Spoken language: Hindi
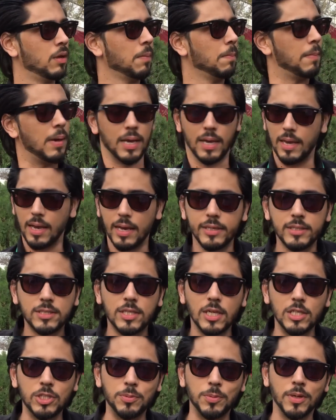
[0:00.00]
मैं गया
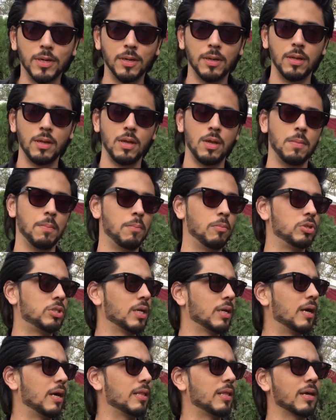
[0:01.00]
स्टेज पर
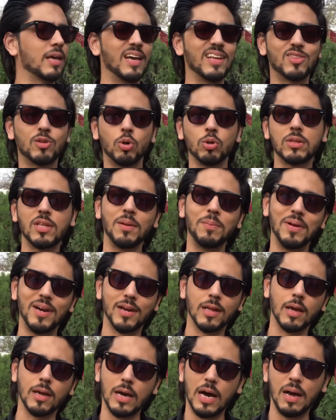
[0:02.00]
मुझे कहा था कि यार दो तीन
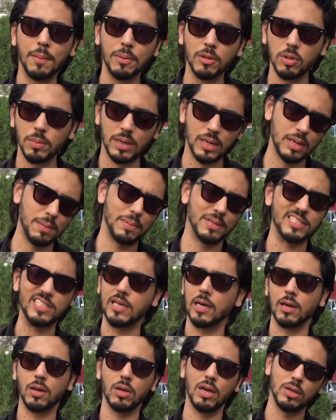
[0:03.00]
मिनट का काम है तुम्हारा बस
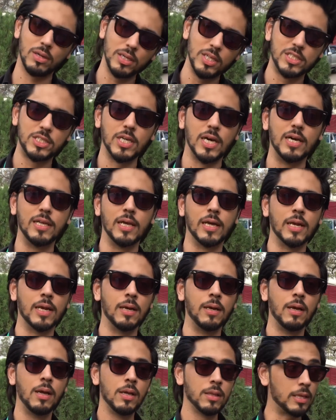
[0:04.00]
कर कर नीचे आ जाना
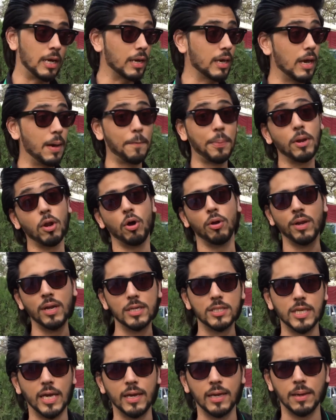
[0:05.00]
ताकि हम फिर ऑन
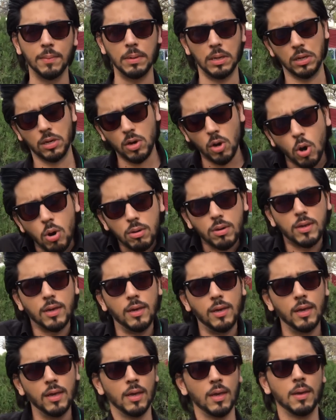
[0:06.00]
एयर जाएंगे मैंने कहा
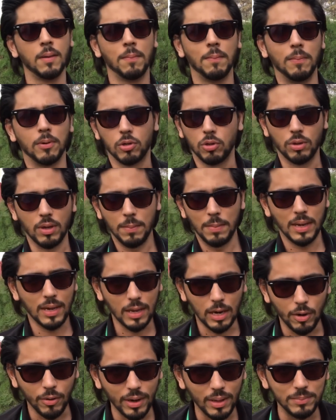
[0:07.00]
ओके क्योंकि मैं
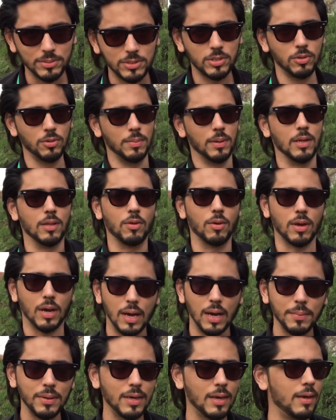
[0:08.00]
ग्राउंड एमसीयू मेरा तो
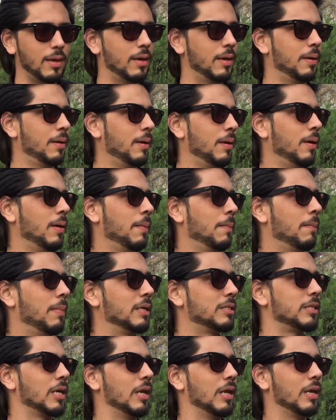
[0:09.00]
काम ही यही है
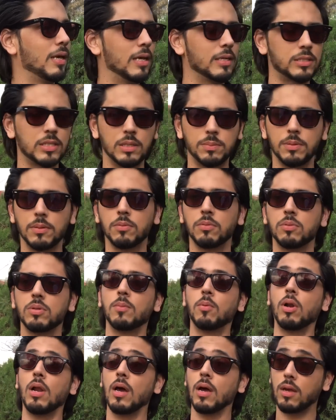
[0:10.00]
मैं चले गया एस एच मुझे
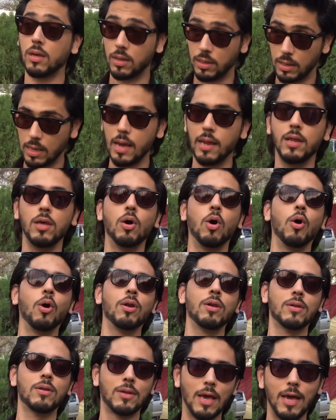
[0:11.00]
बोला कैरी
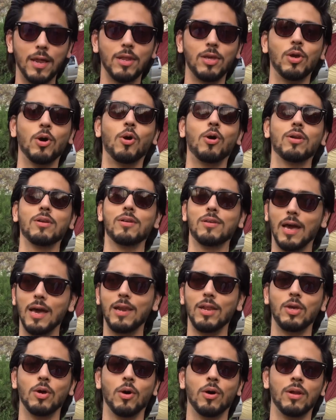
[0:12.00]
ऑन कैरी ऑन
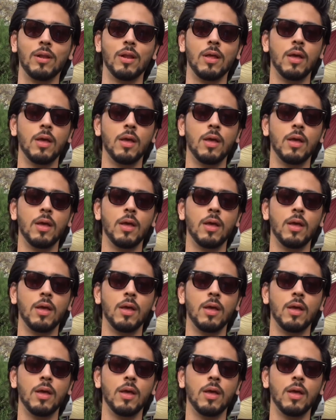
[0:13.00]
कैरी ऑन